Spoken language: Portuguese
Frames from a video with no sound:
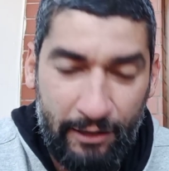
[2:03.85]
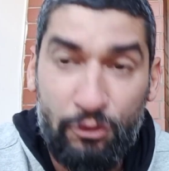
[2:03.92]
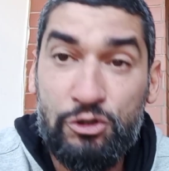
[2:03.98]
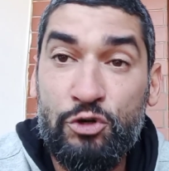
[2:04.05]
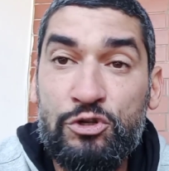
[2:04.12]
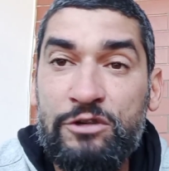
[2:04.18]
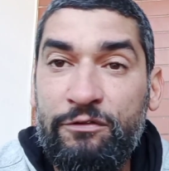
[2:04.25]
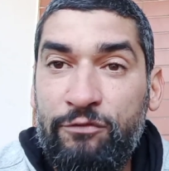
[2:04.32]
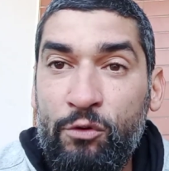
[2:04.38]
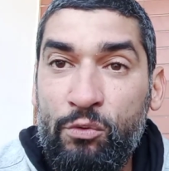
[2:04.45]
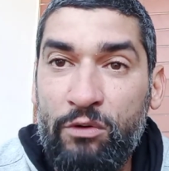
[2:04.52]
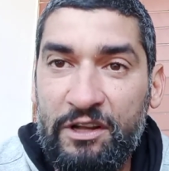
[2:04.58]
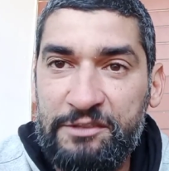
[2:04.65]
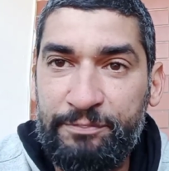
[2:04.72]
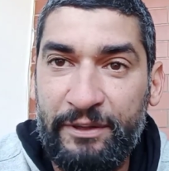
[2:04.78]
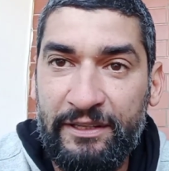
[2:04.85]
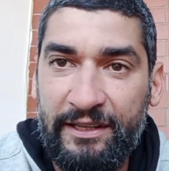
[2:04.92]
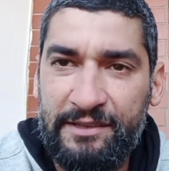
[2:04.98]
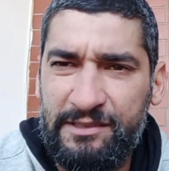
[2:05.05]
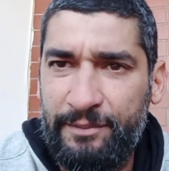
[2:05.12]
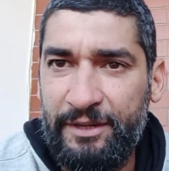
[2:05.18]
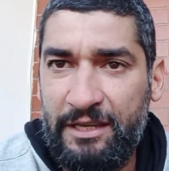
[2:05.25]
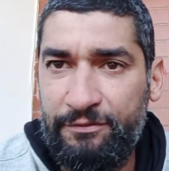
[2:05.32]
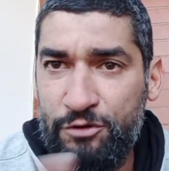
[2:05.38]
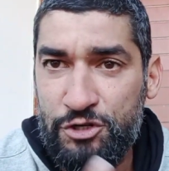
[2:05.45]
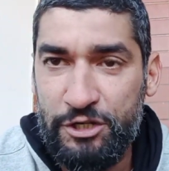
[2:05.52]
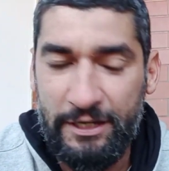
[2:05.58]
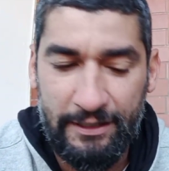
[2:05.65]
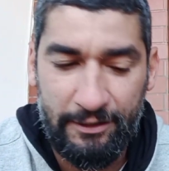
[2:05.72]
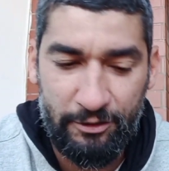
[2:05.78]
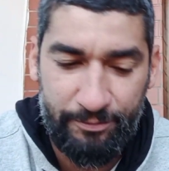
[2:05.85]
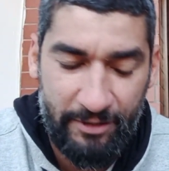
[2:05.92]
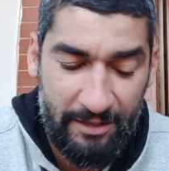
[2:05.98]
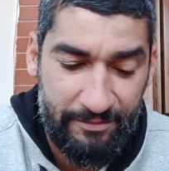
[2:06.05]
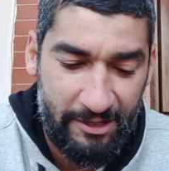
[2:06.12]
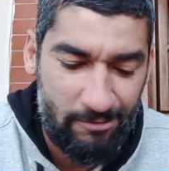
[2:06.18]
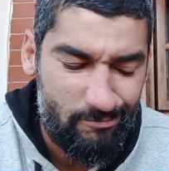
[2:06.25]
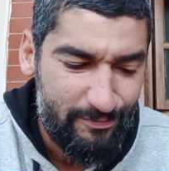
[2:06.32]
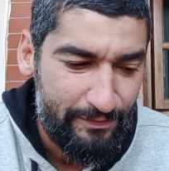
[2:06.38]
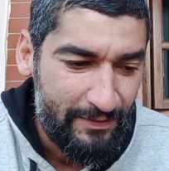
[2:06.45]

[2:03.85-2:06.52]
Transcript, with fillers: Onde eu divulgo as peneiras também que vão chegando para mim.